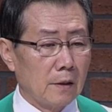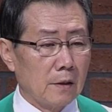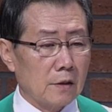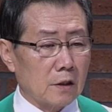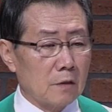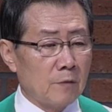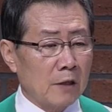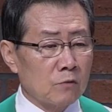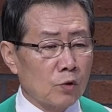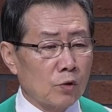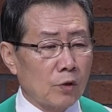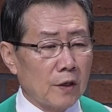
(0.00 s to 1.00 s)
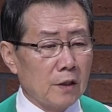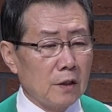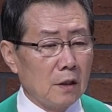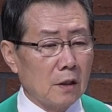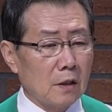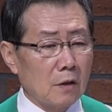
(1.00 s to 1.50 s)
지금 한국 교회는
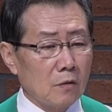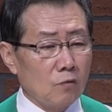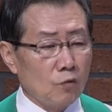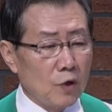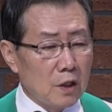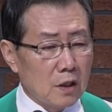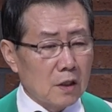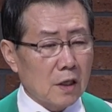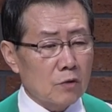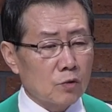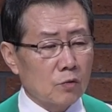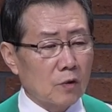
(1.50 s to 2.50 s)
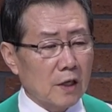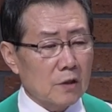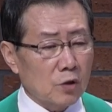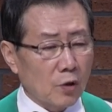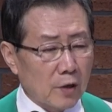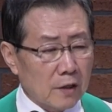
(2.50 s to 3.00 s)
이 위기의 순간
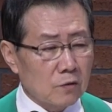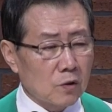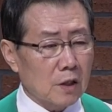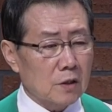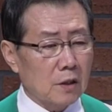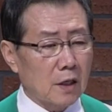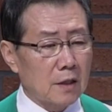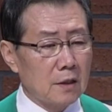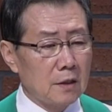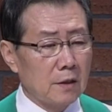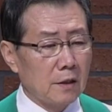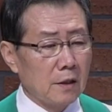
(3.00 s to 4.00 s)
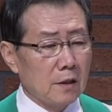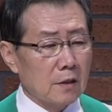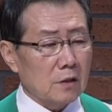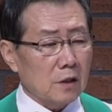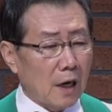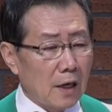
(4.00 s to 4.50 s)
전환기의 시간을
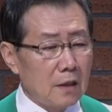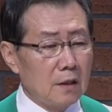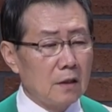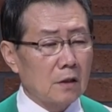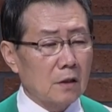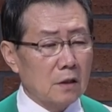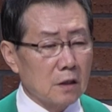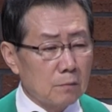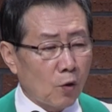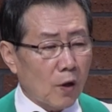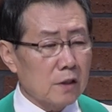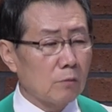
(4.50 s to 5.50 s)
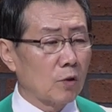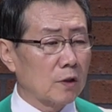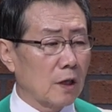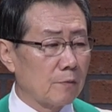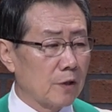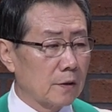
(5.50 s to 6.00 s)
잘 극복하지
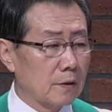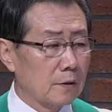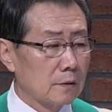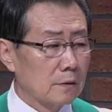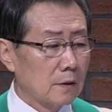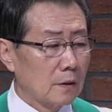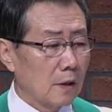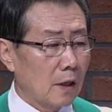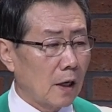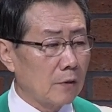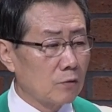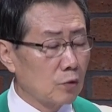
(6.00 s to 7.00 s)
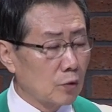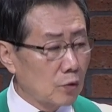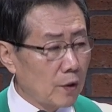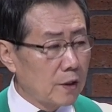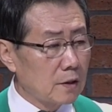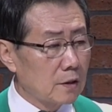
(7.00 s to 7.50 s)
못하면 한국
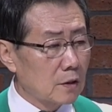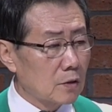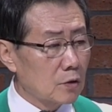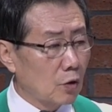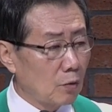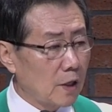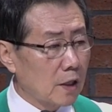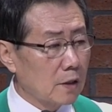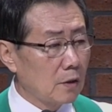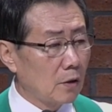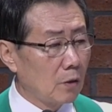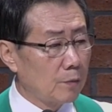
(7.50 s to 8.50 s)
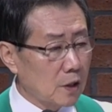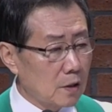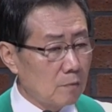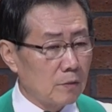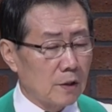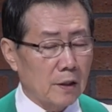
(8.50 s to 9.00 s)
교회는 소망이 없게
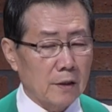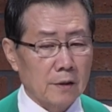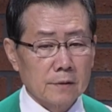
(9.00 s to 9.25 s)
됩니다.